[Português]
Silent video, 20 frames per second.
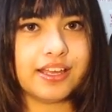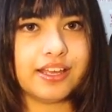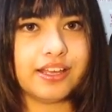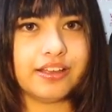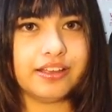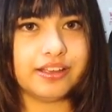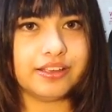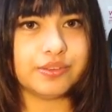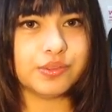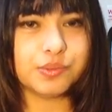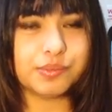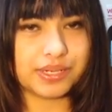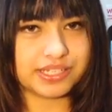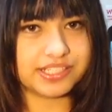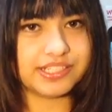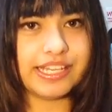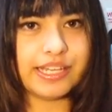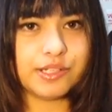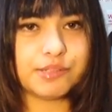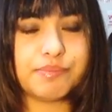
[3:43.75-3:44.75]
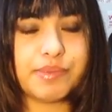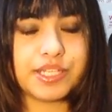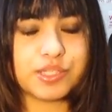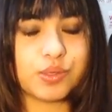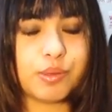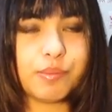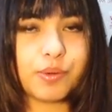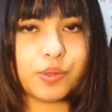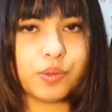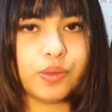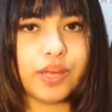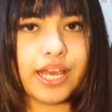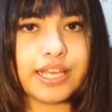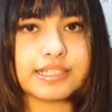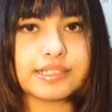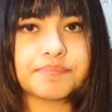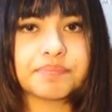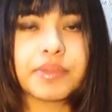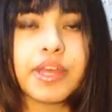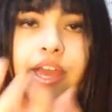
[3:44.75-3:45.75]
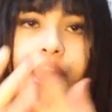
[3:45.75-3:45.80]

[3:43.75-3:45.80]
é, os brasileiros pensam em português.